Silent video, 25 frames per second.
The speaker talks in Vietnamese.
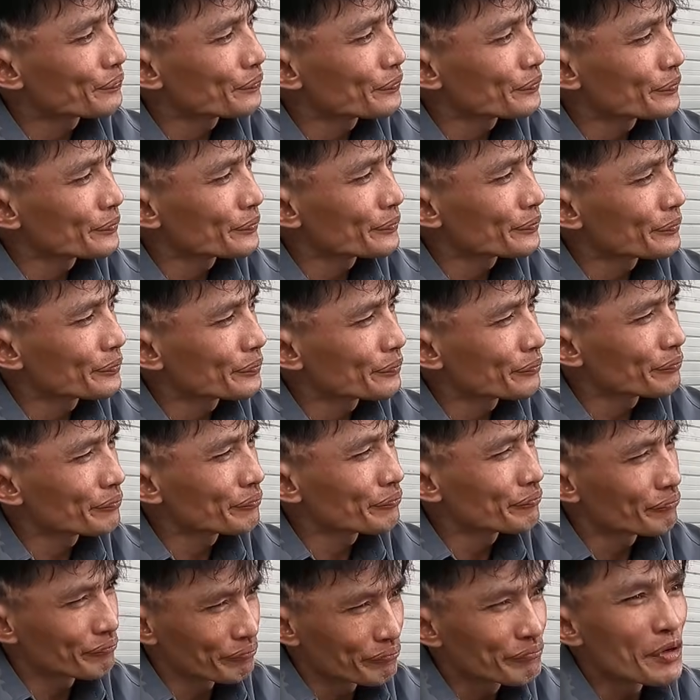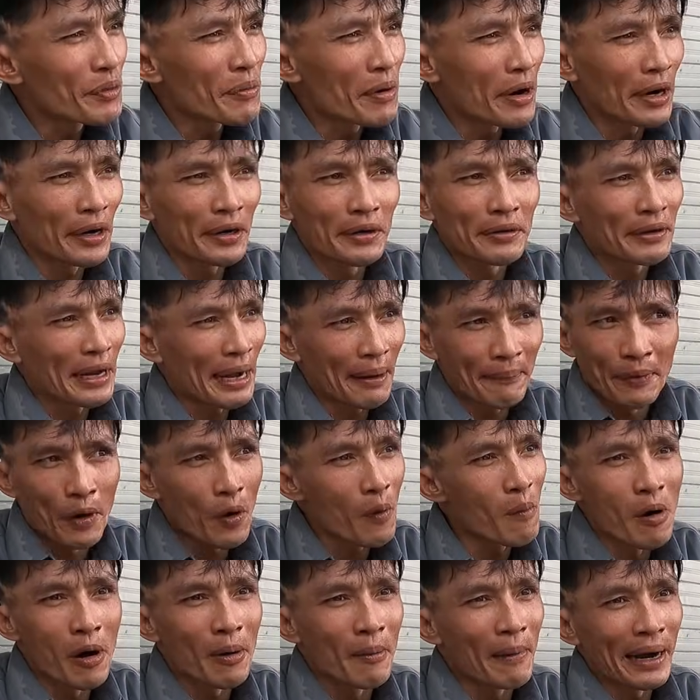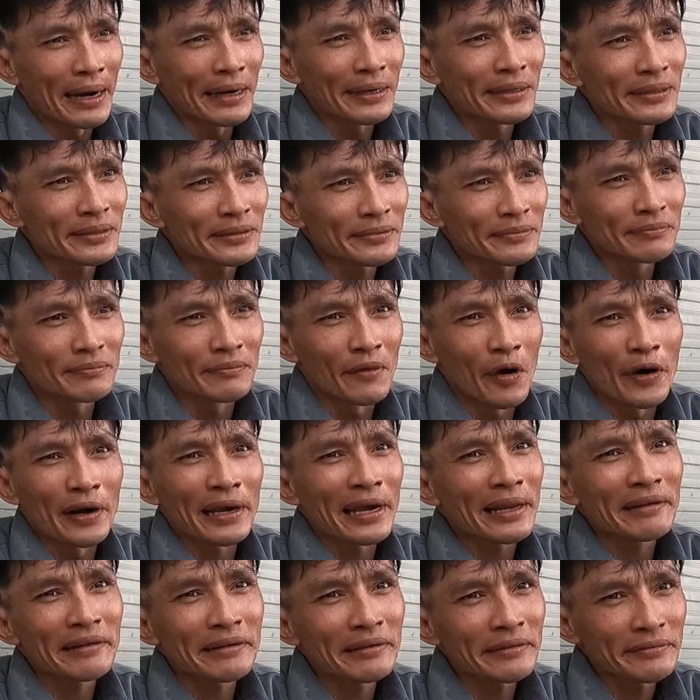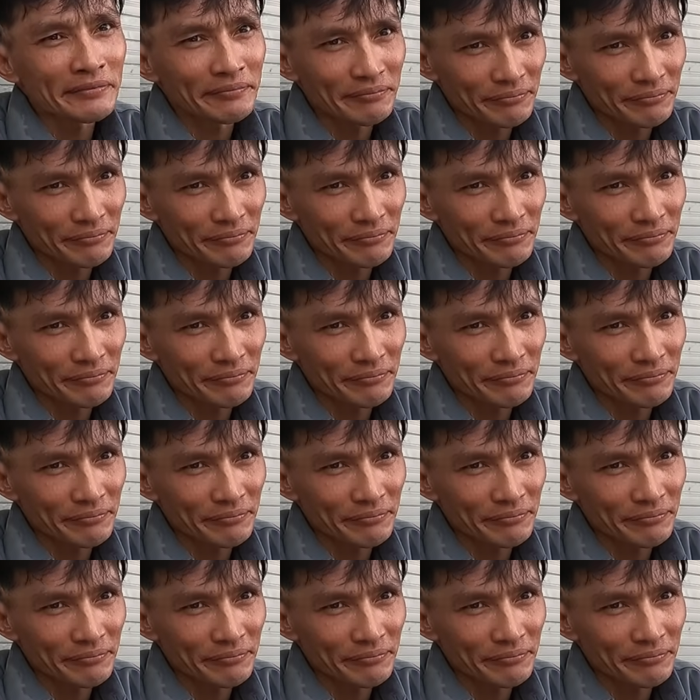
Có nghĩa là vì tiền nhưng mà người ta làm nó có thể mọi thứ, làm đủ kiểu,